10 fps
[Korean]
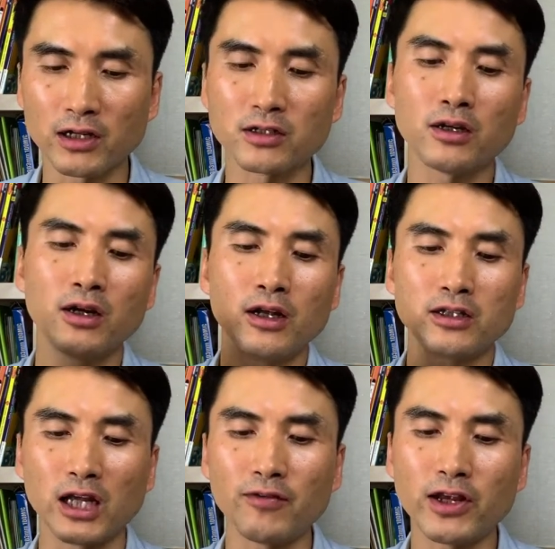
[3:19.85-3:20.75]
그래서
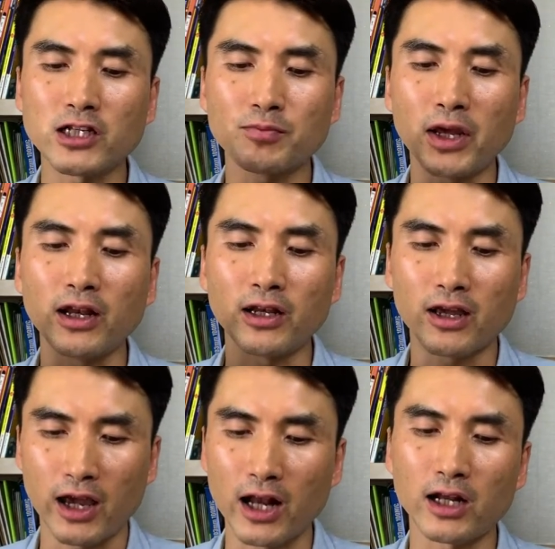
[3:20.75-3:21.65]
David has been in
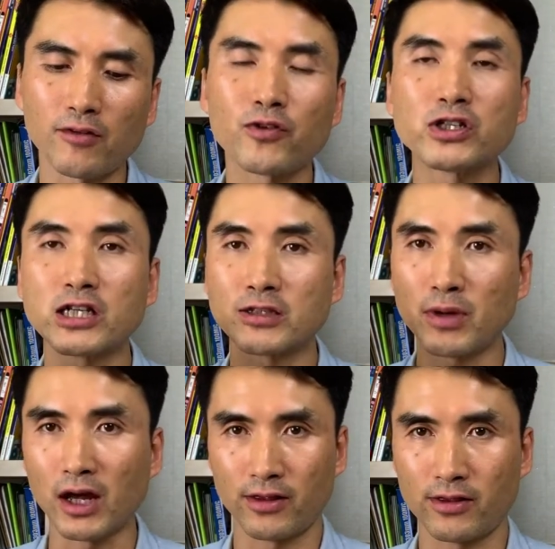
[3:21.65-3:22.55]
Canada for six
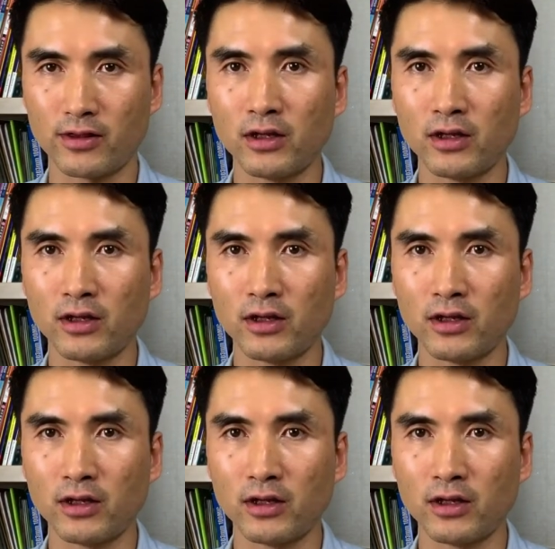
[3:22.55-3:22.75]
months.